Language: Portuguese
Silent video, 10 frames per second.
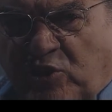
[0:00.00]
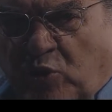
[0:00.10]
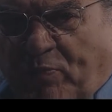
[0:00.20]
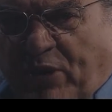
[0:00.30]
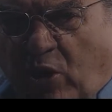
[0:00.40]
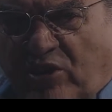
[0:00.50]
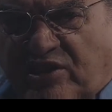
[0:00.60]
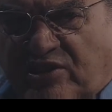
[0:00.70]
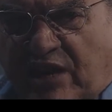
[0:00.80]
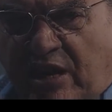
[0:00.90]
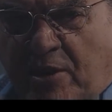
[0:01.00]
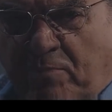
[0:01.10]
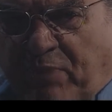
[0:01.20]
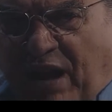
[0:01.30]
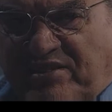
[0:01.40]
inoperosas,
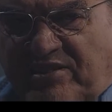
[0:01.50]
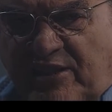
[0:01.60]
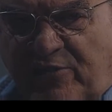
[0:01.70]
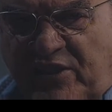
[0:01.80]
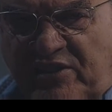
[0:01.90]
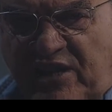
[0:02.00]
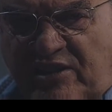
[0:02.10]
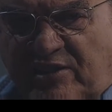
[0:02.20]
basta de franceses